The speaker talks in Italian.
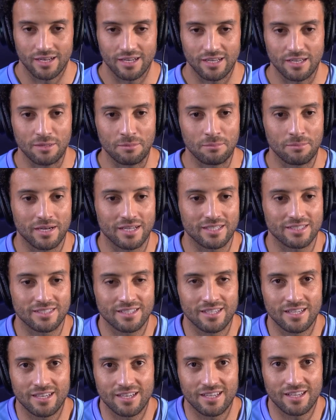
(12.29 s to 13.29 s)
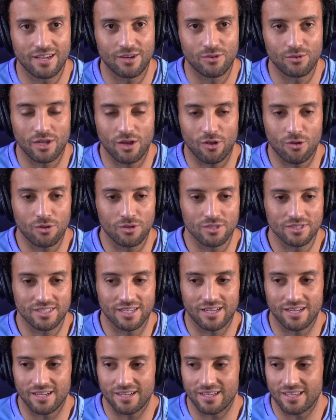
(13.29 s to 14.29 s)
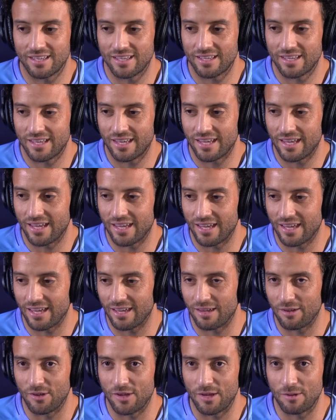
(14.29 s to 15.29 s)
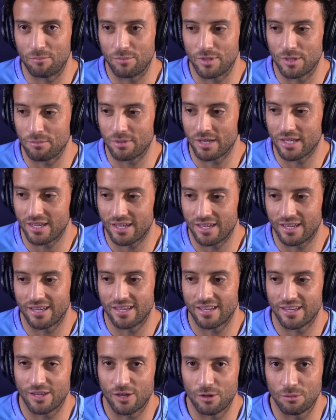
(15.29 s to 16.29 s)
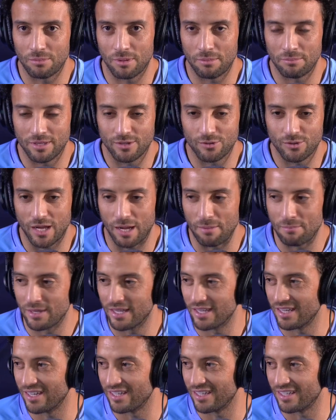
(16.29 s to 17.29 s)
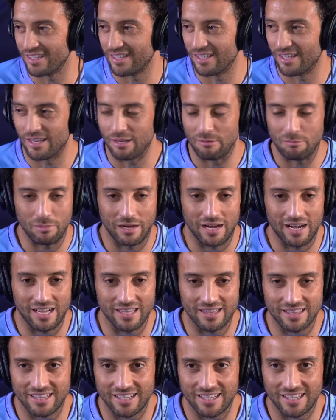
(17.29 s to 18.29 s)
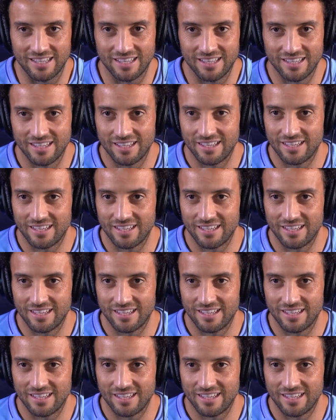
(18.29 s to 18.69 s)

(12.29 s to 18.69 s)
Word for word: lì in Brasile è una cosa che prima che, che un bambino cammina il padre,